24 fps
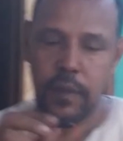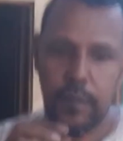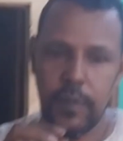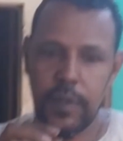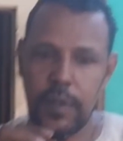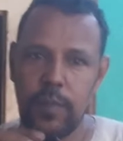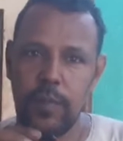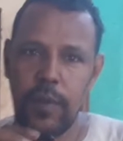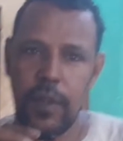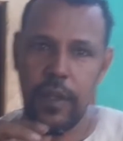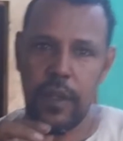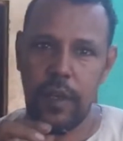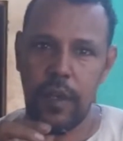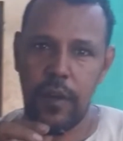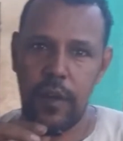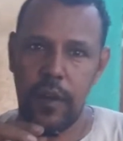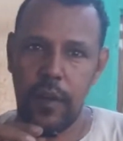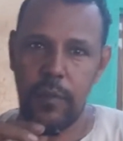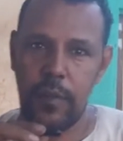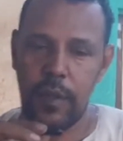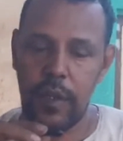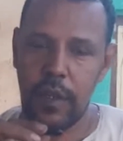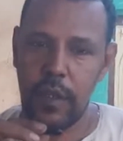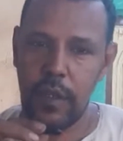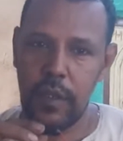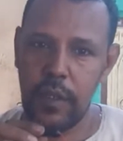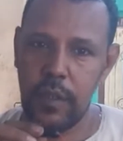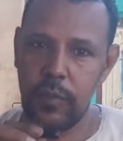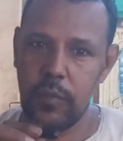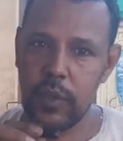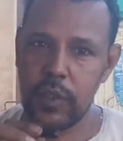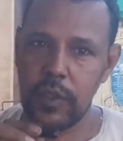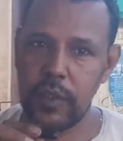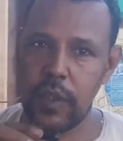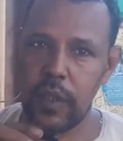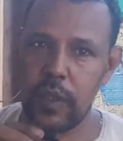بسم الله الرحمن
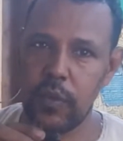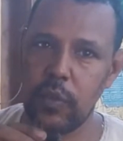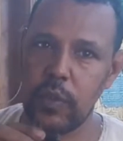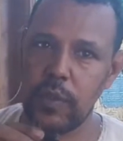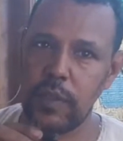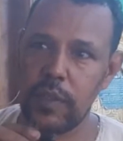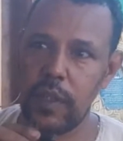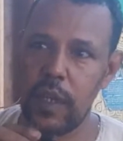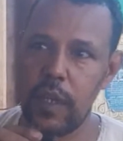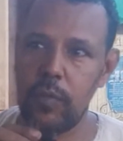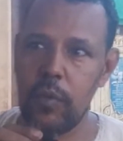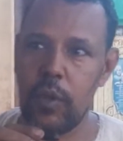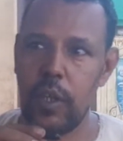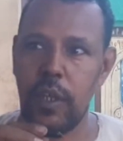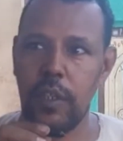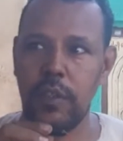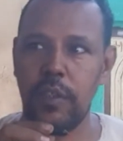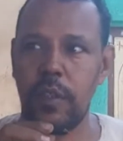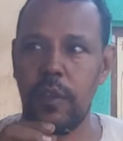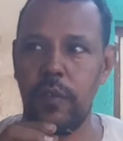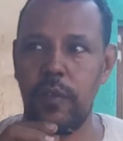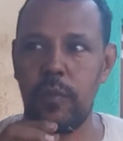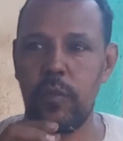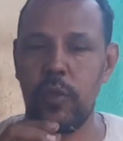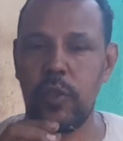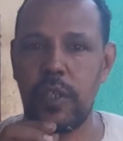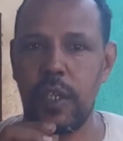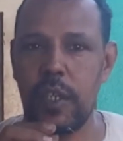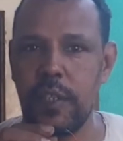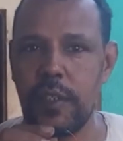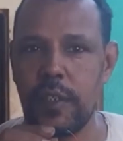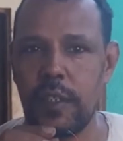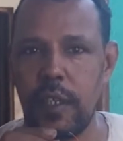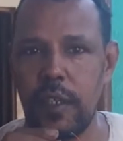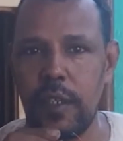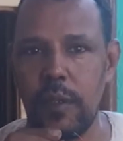الرحيم والصلاة والسلام على أشرف
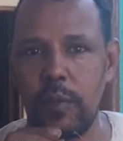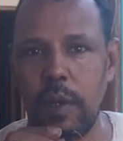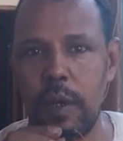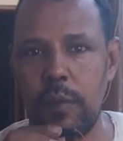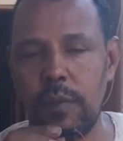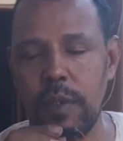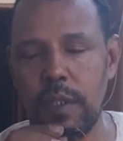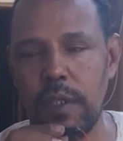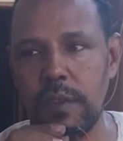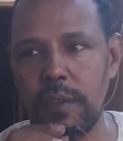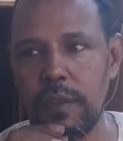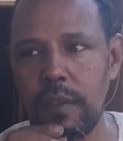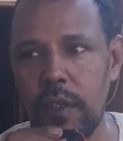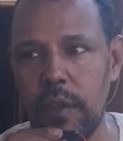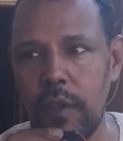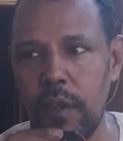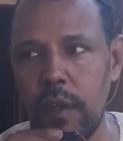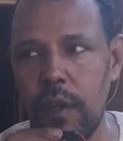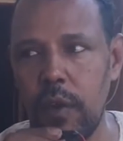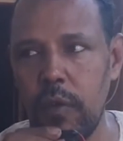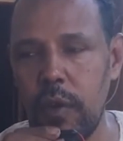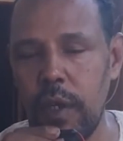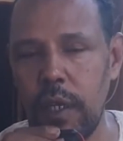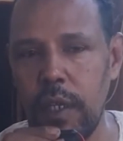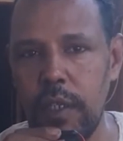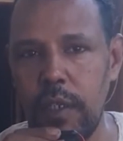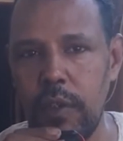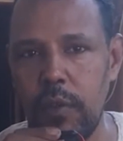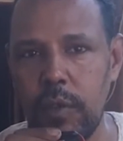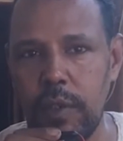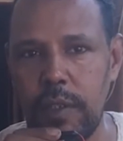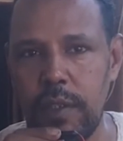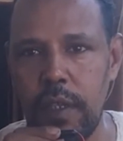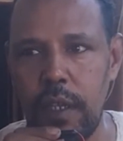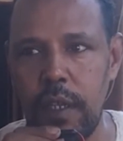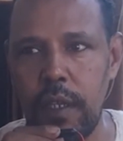المرسلين سيدنا محمد صلى الله عليه
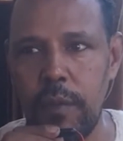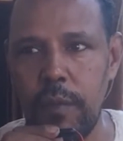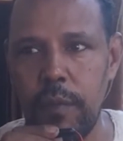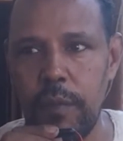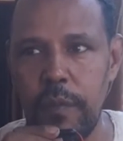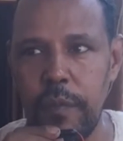وسلم